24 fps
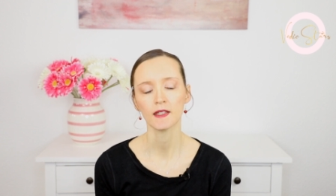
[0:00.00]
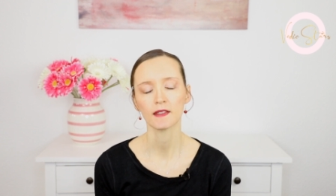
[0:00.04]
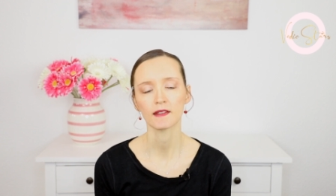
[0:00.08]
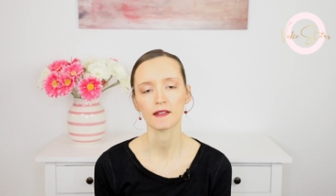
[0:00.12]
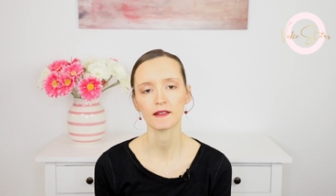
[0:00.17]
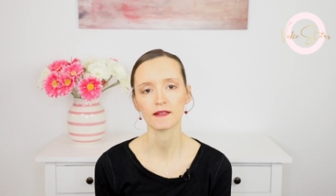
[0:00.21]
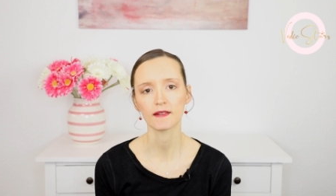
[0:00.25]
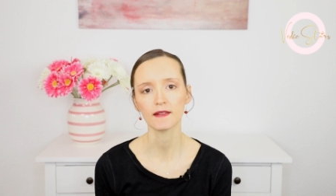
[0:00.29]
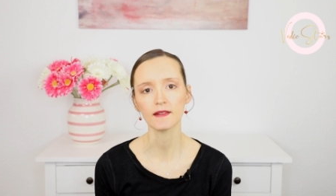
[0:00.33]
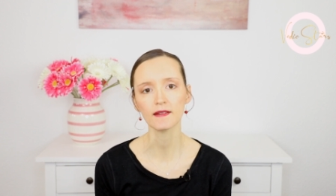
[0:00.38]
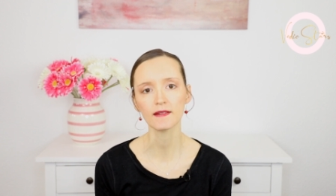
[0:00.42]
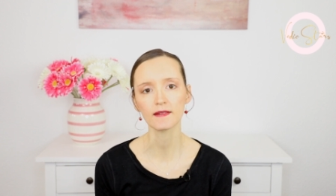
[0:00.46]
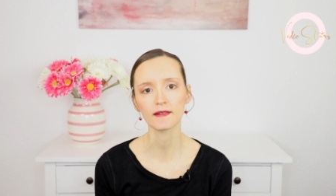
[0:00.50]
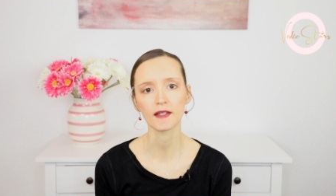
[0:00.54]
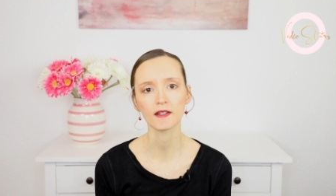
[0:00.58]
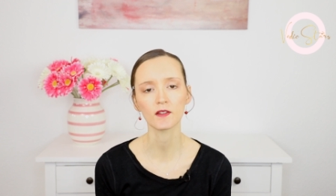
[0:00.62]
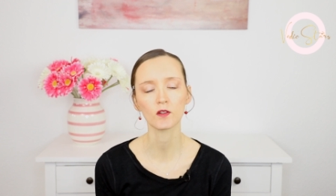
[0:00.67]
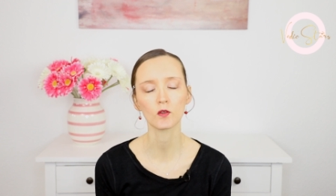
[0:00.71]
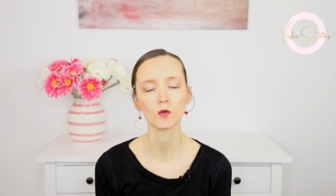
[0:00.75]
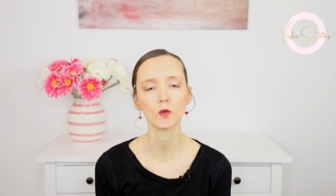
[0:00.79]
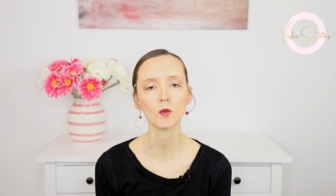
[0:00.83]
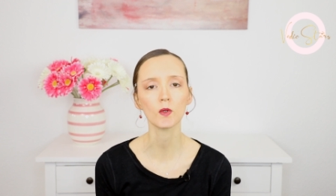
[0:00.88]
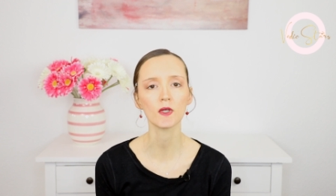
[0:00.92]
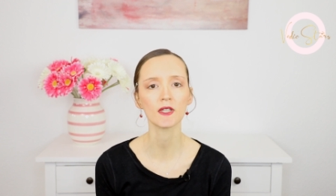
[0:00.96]
Das ist
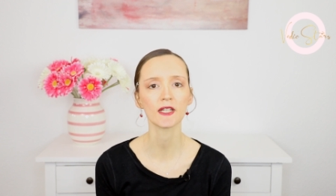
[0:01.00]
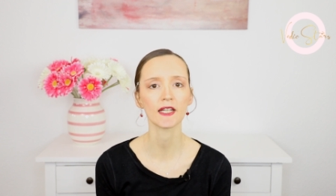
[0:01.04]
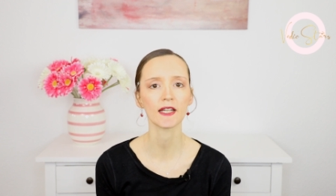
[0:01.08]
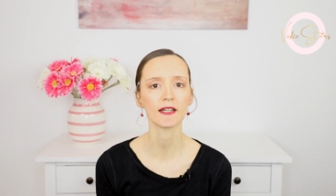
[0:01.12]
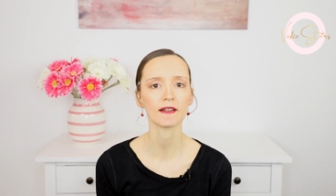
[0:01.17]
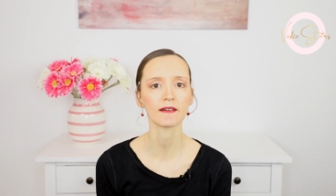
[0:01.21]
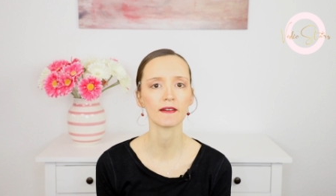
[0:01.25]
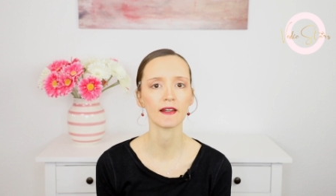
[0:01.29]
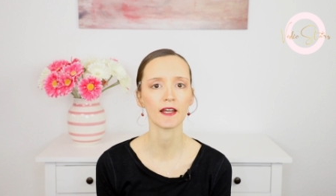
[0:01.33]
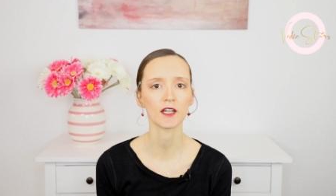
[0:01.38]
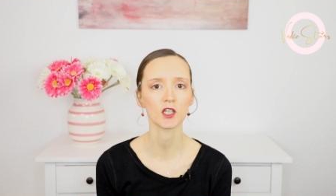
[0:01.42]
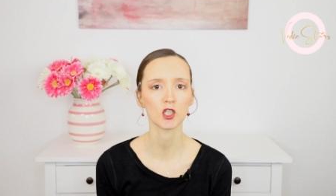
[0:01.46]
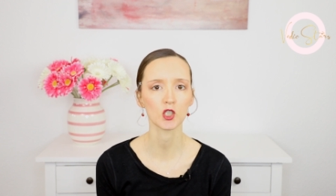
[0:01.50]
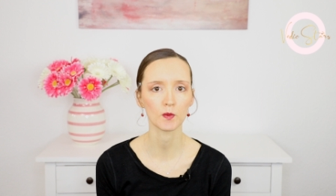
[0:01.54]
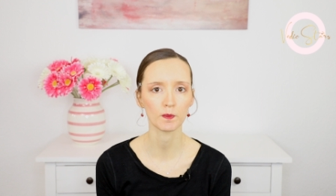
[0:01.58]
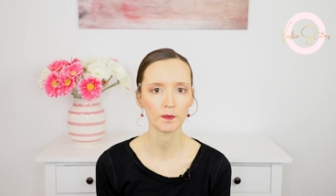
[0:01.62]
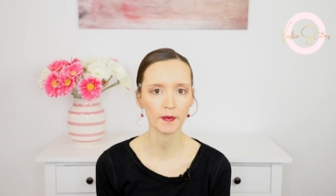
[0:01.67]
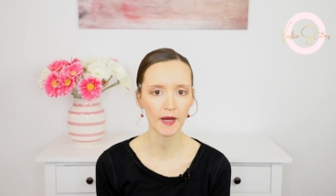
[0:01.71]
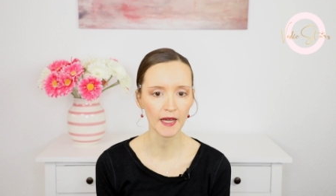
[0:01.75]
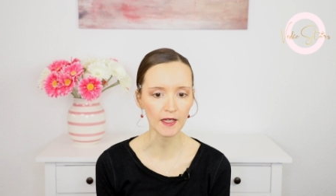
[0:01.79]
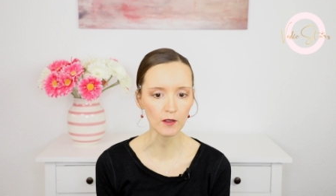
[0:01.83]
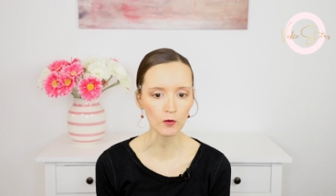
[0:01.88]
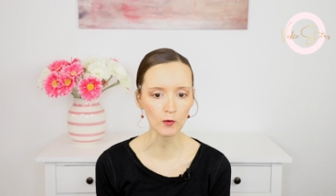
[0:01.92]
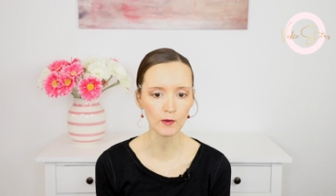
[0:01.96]
ein sogenannter
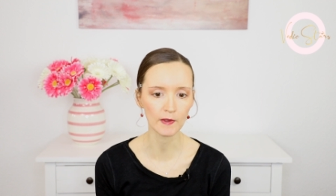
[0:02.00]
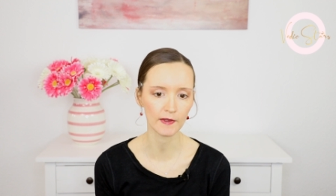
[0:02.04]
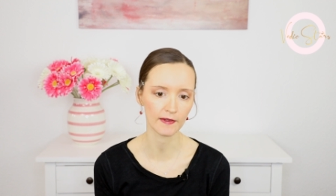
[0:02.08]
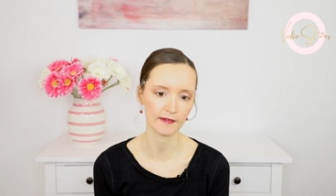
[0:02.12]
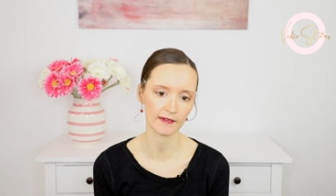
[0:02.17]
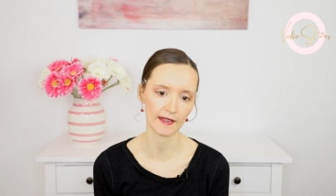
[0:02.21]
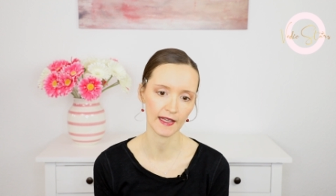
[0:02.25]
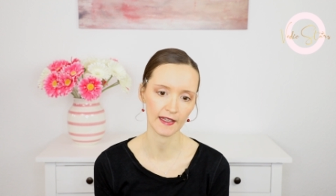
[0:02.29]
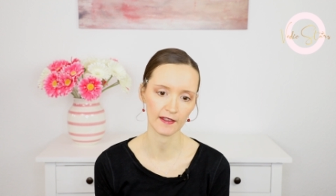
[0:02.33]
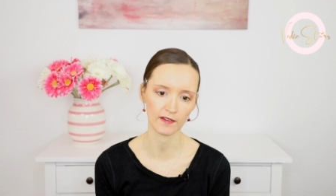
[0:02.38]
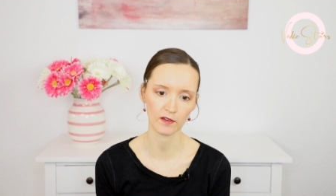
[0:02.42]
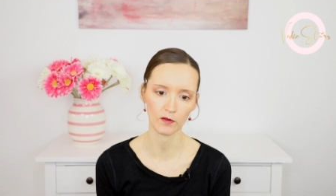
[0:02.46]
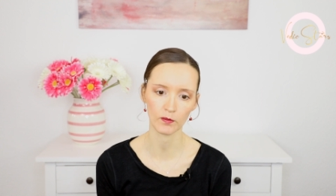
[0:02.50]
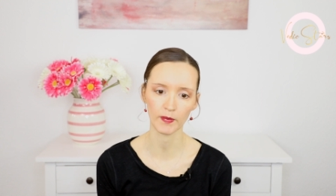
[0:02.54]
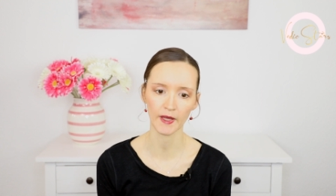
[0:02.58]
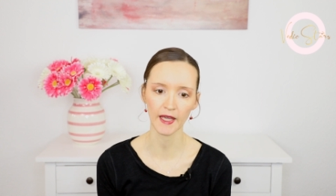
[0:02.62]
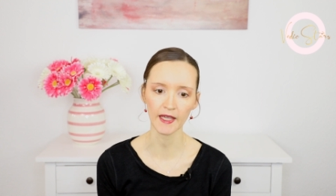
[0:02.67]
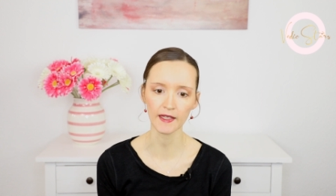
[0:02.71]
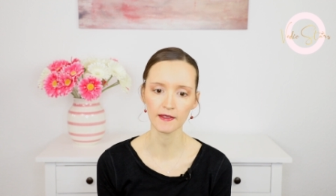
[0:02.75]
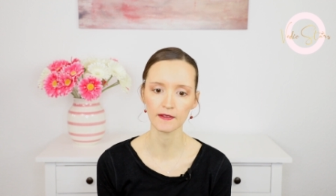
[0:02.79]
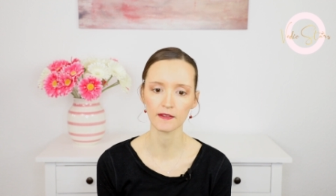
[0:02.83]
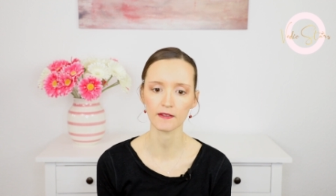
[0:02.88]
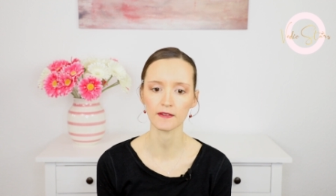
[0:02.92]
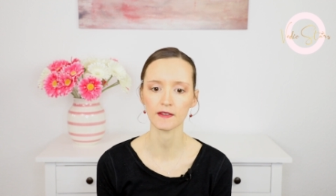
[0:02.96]

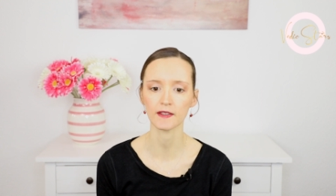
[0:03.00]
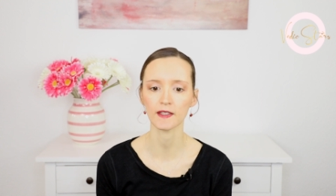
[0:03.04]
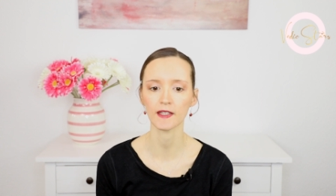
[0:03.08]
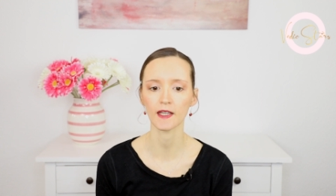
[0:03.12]
Spannungsaspekt,